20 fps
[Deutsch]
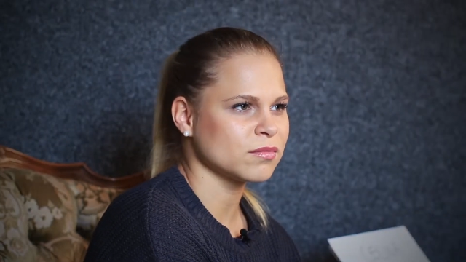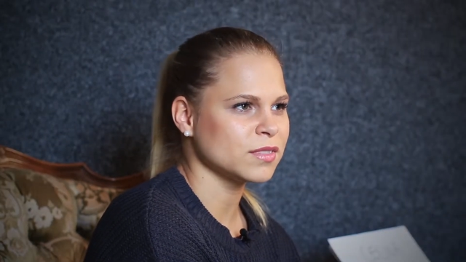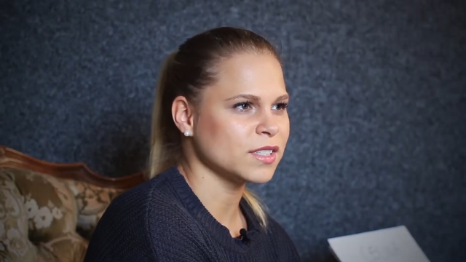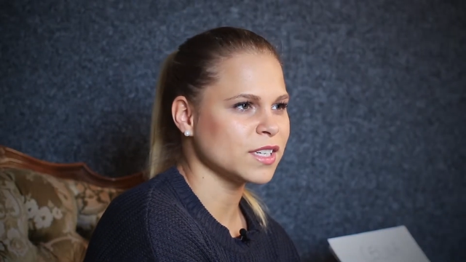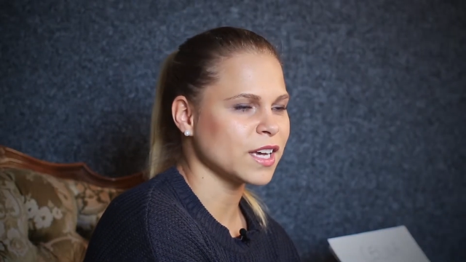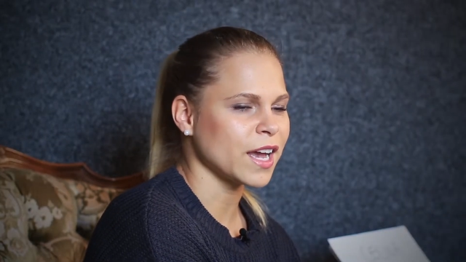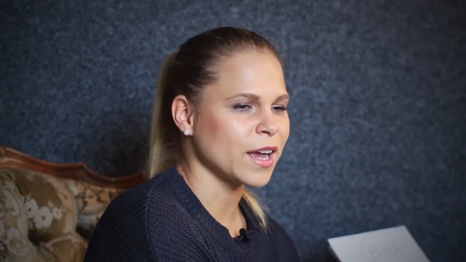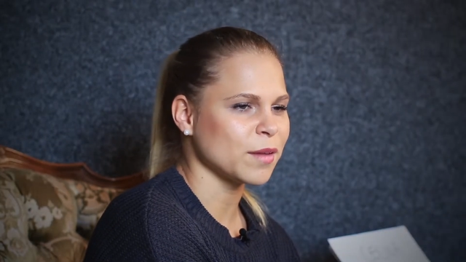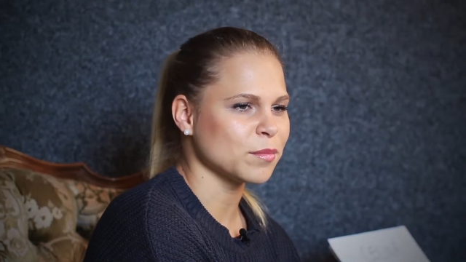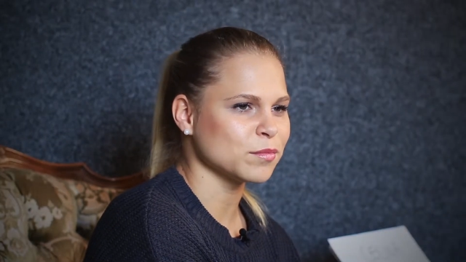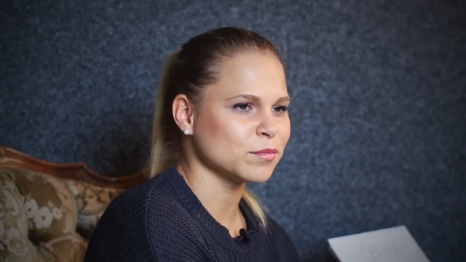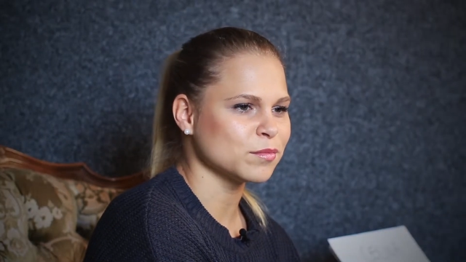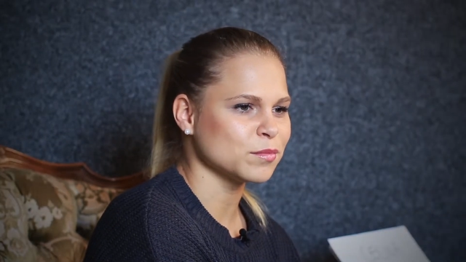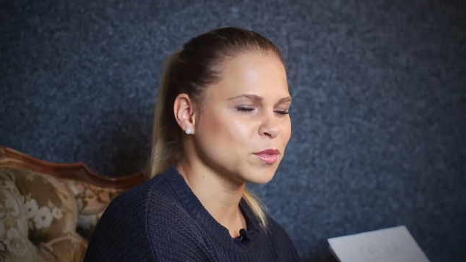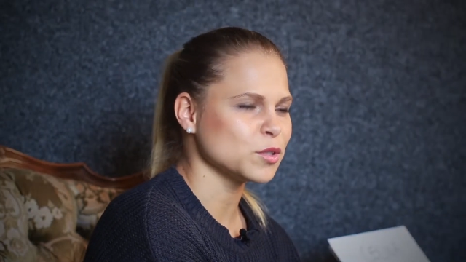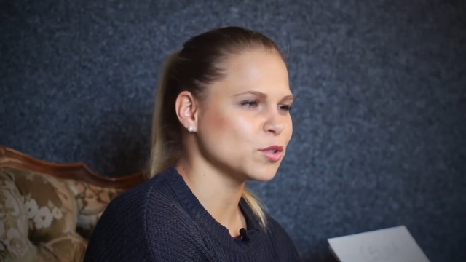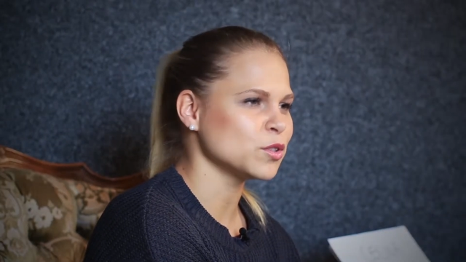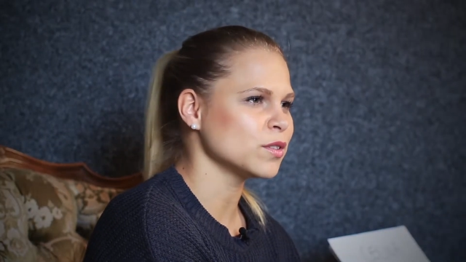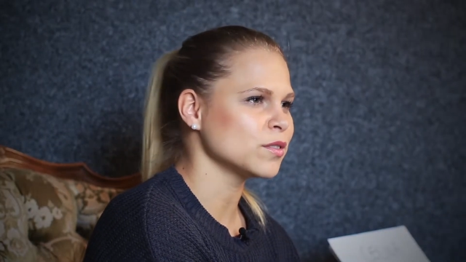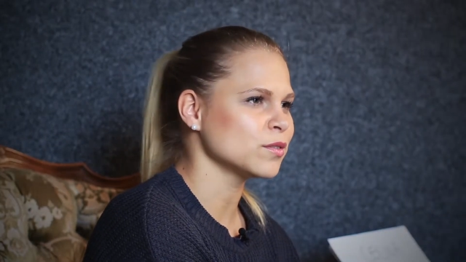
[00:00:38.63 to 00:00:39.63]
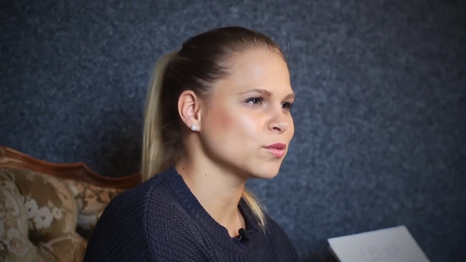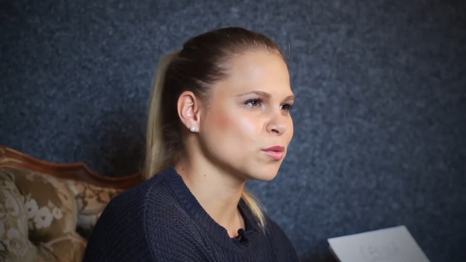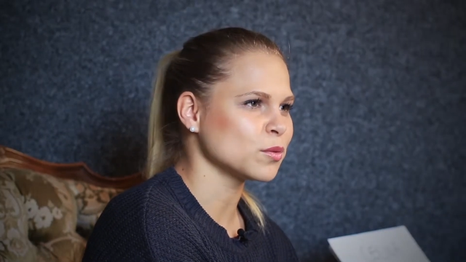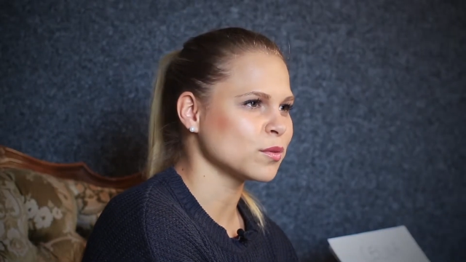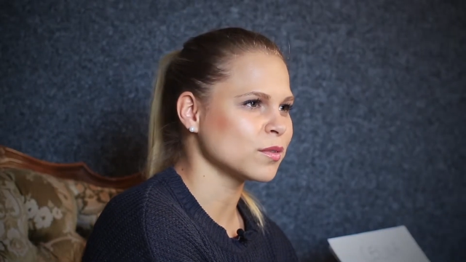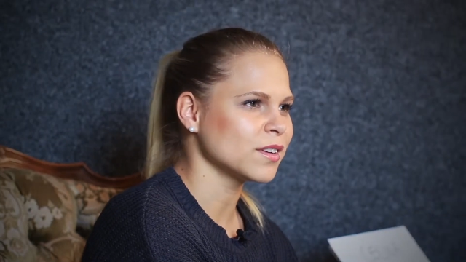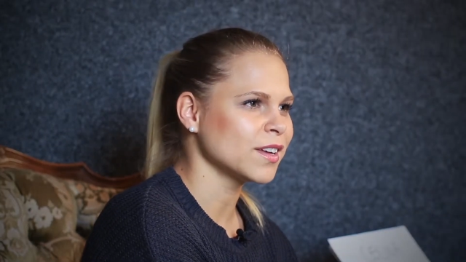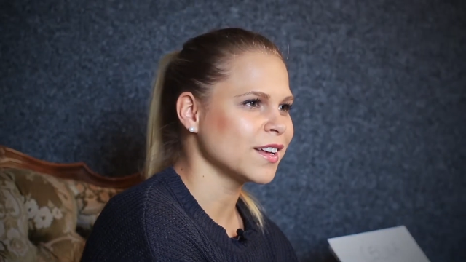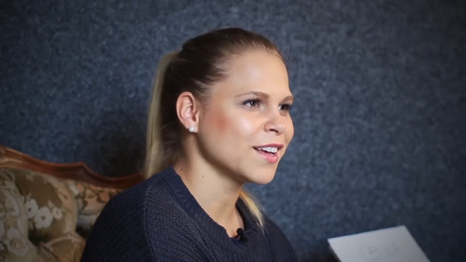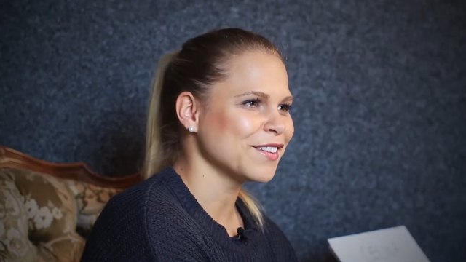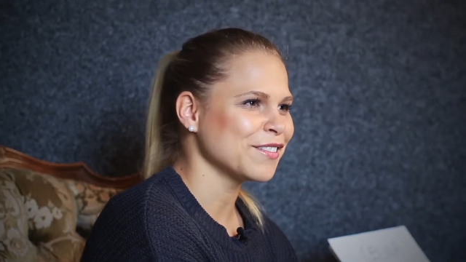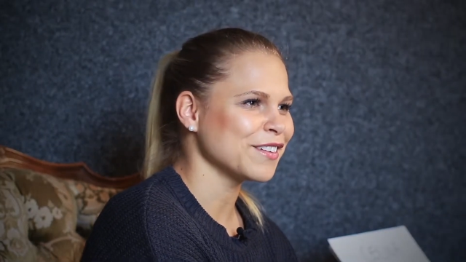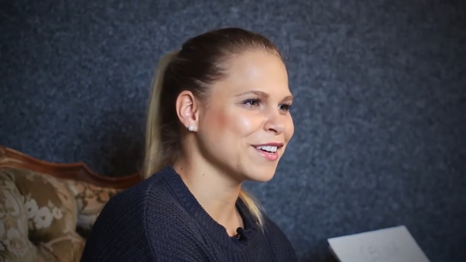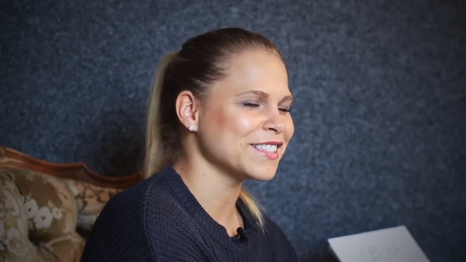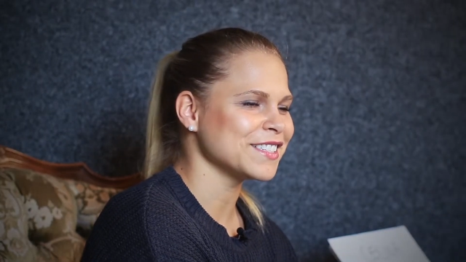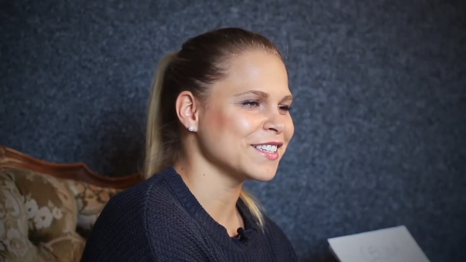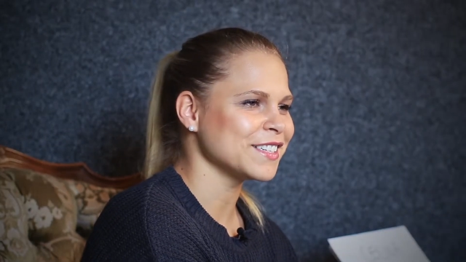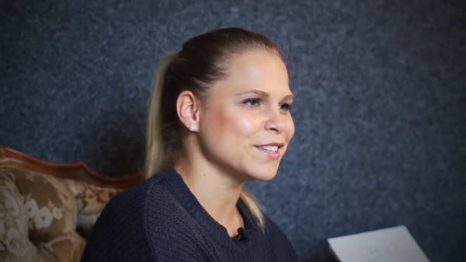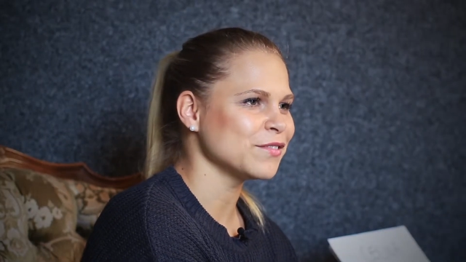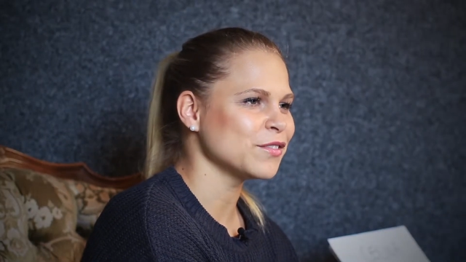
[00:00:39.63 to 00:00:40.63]
die einem ein bisschen so,
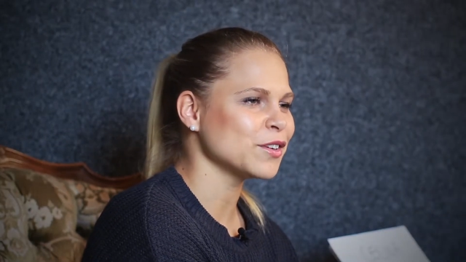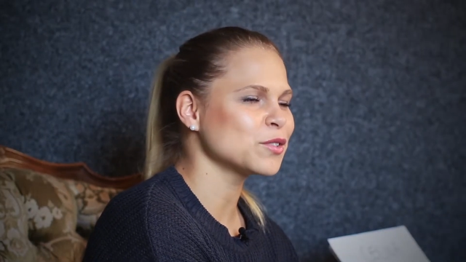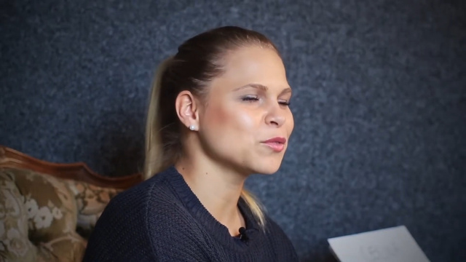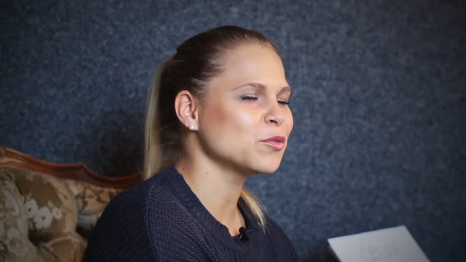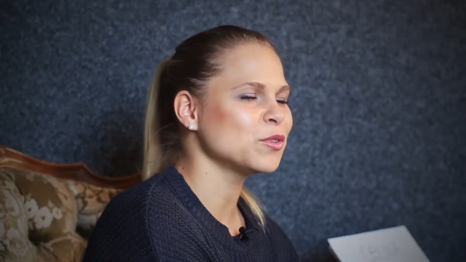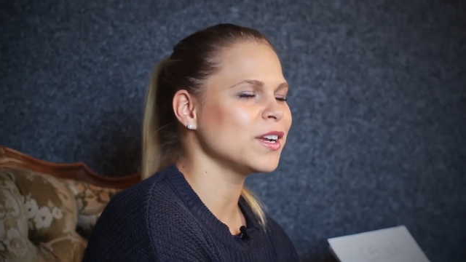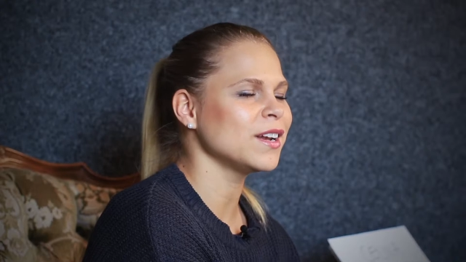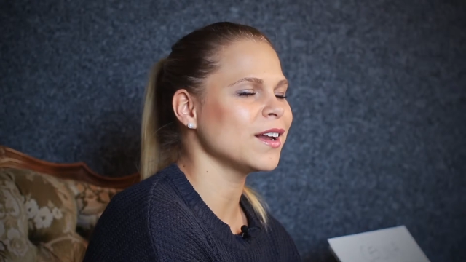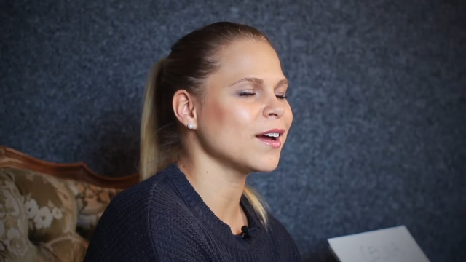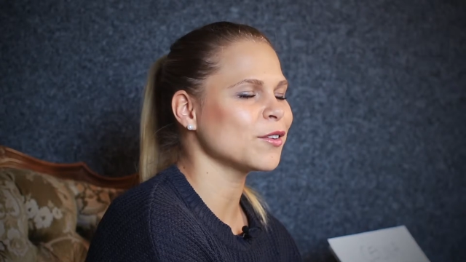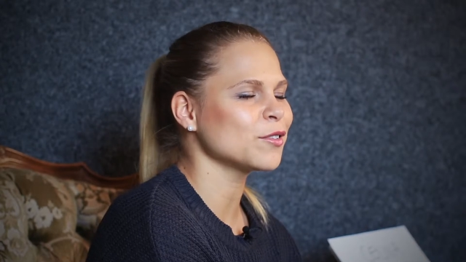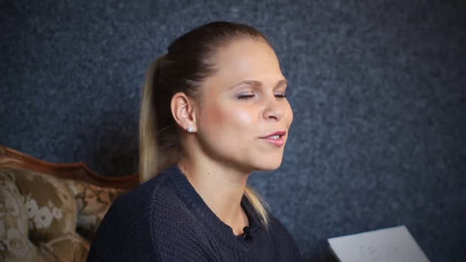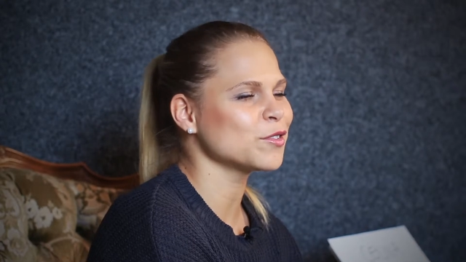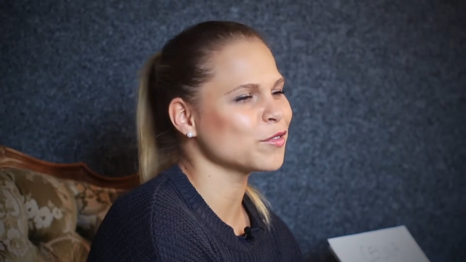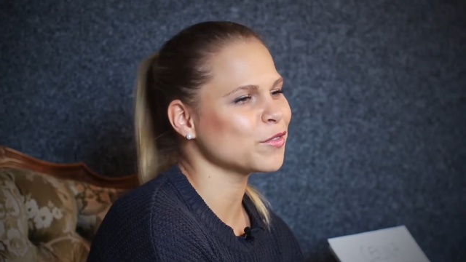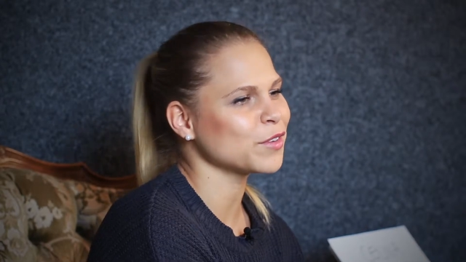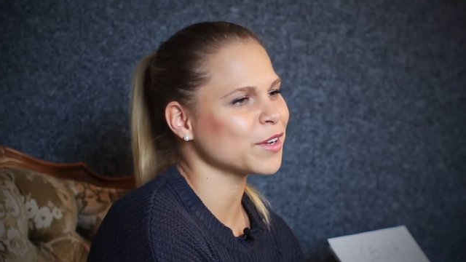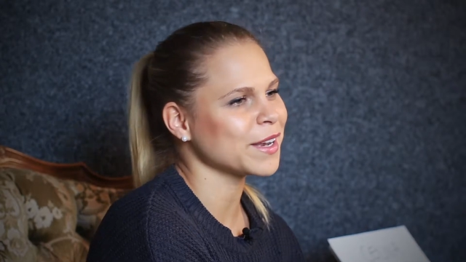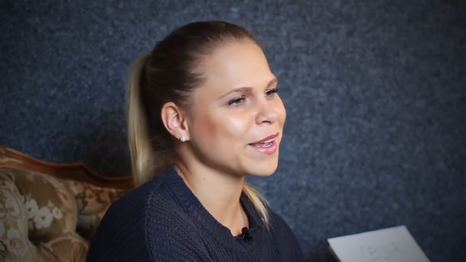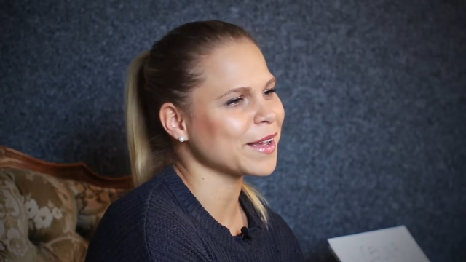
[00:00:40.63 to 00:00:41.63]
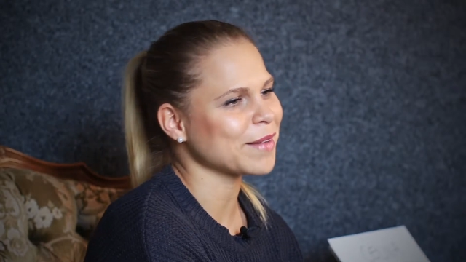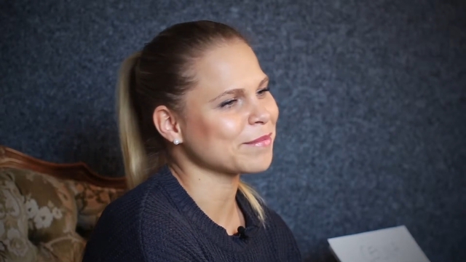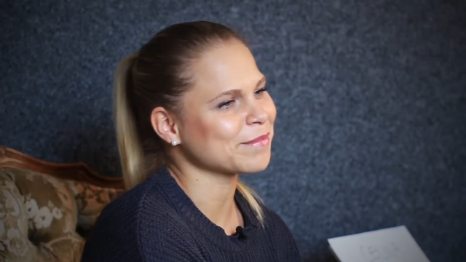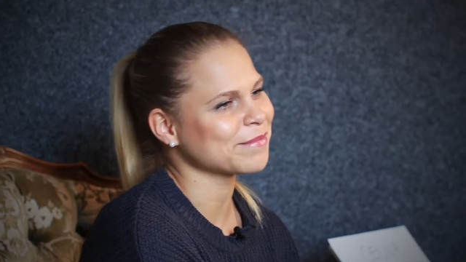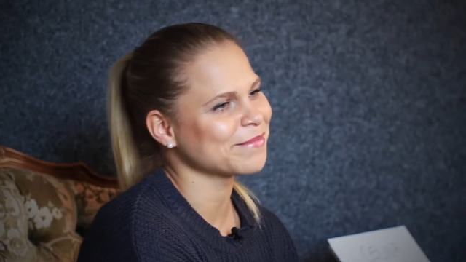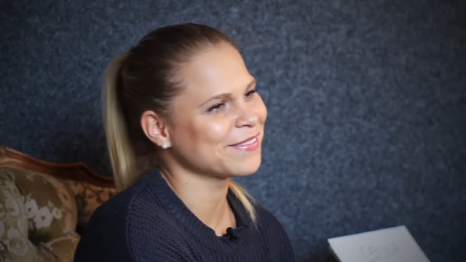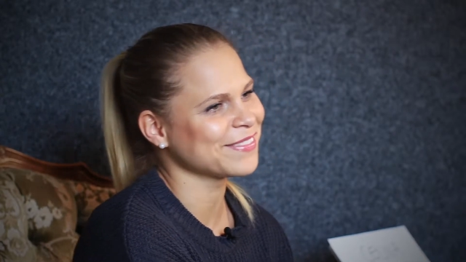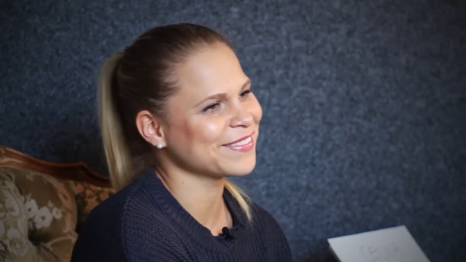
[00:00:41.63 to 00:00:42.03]
weiß nicht, die versuchen die Laune zu verderben.